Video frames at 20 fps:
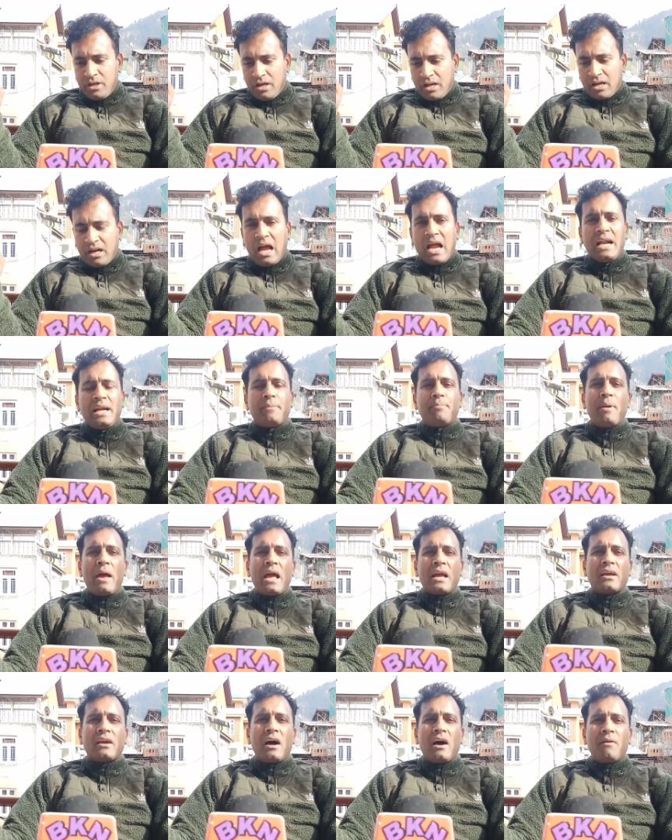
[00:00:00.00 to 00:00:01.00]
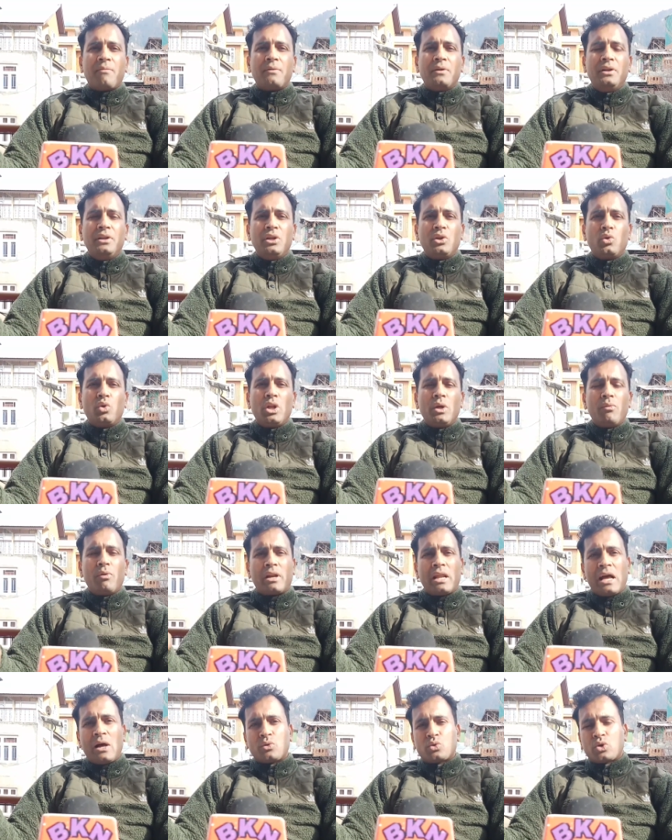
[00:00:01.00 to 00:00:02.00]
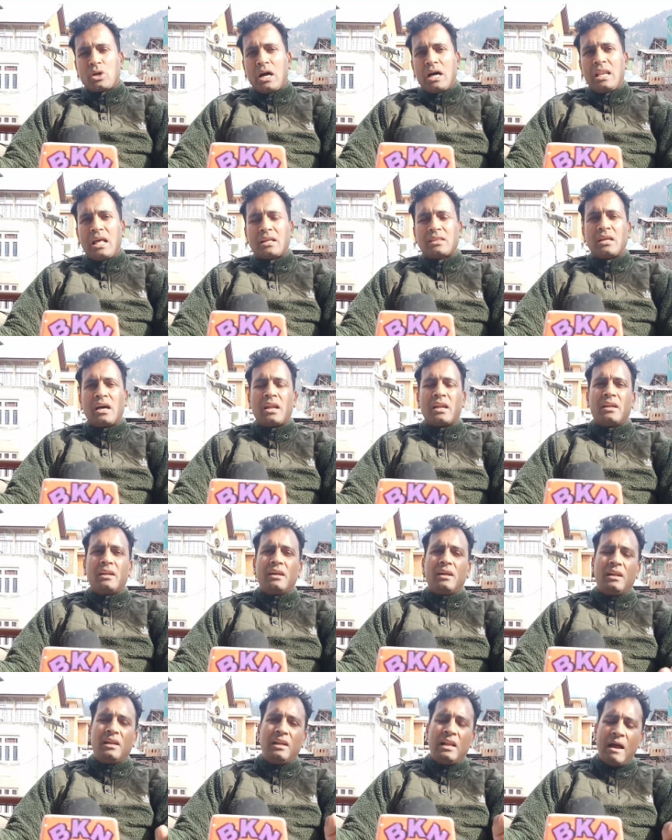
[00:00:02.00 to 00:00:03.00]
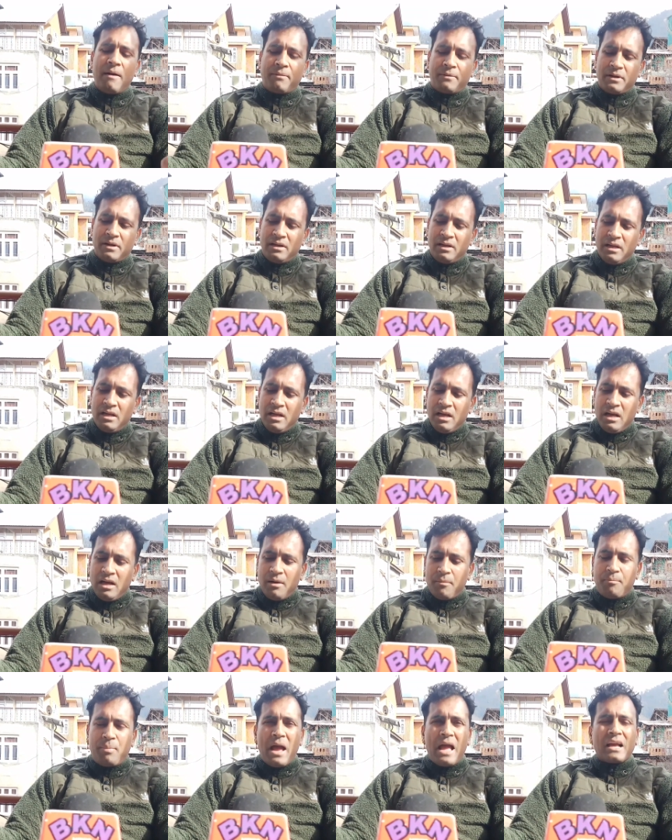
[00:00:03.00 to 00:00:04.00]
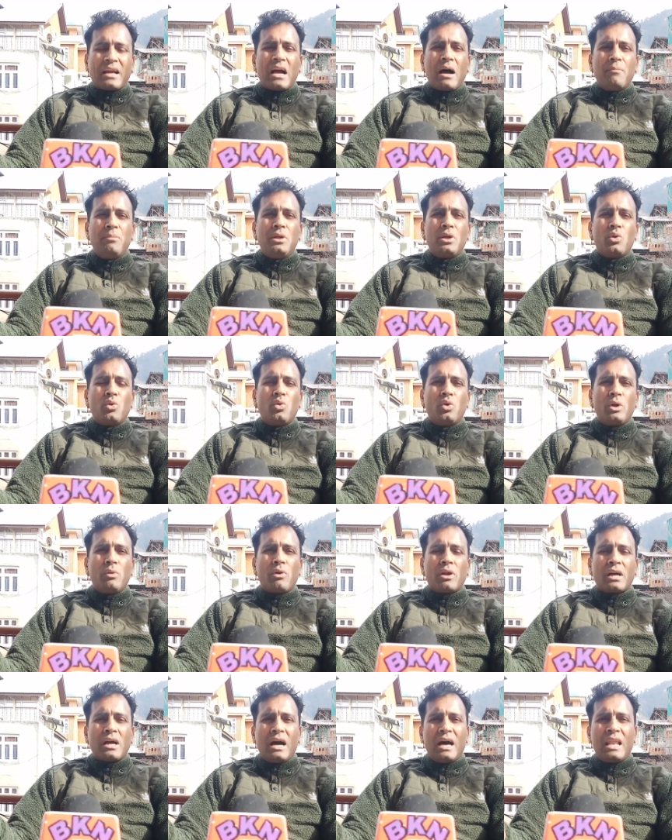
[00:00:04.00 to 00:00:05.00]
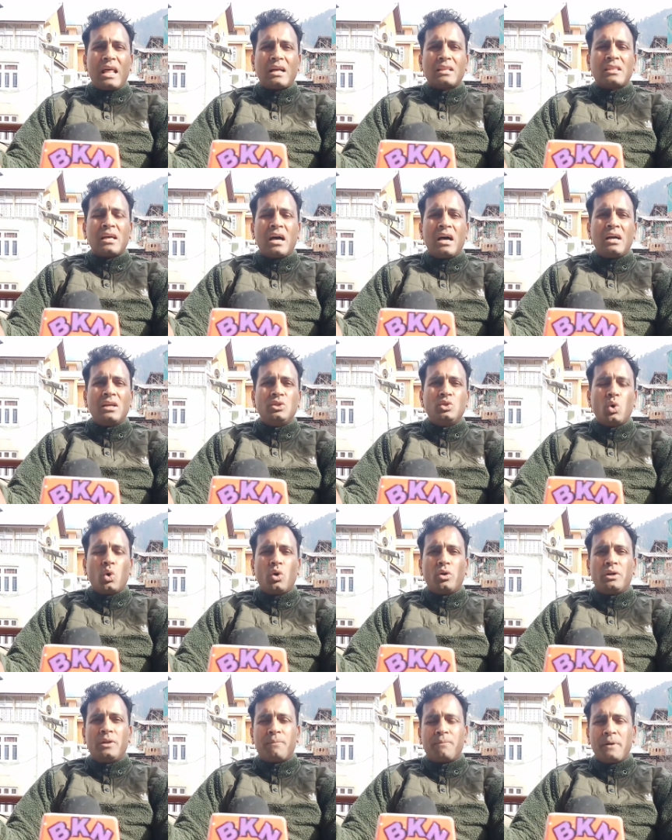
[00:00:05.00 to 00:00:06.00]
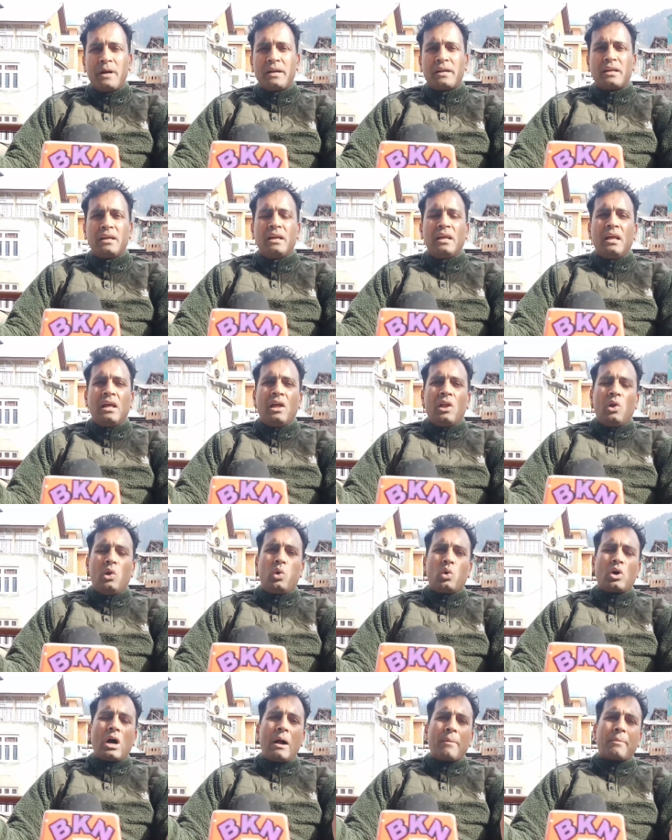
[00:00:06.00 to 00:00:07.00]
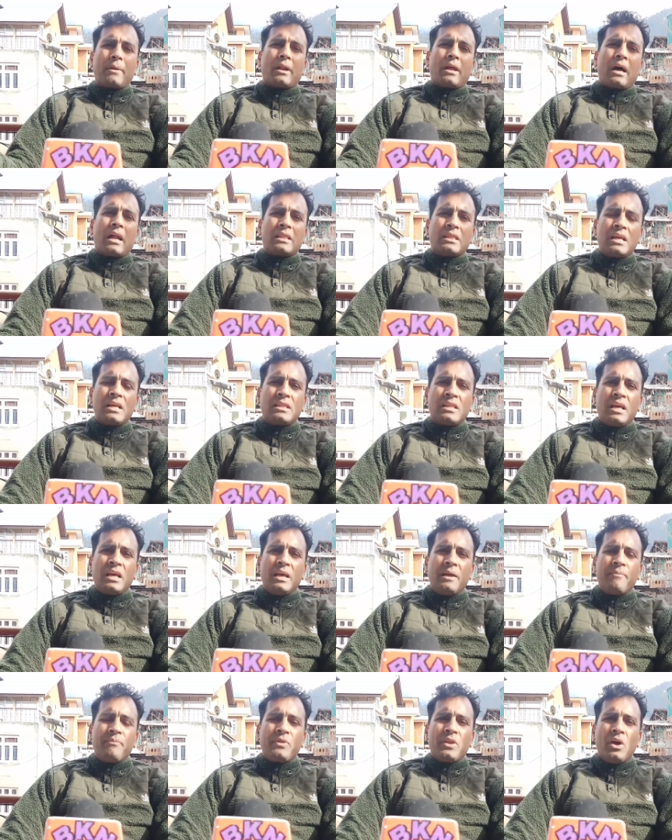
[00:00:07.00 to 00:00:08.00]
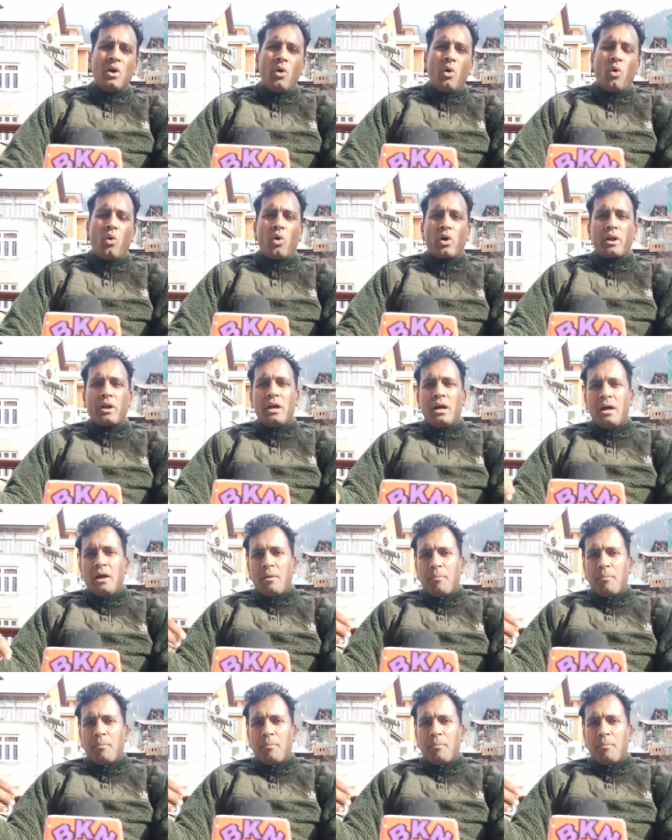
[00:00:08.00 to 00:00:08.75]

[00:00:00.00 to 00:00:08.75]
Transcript: राइट बैंक ऑफ नीरू रिवर है उसका अलग था लेफ्ट बैंक ऑफ नीरू रिवर का अलग था जो डिफरेंट लुक आफ्टर करते थे और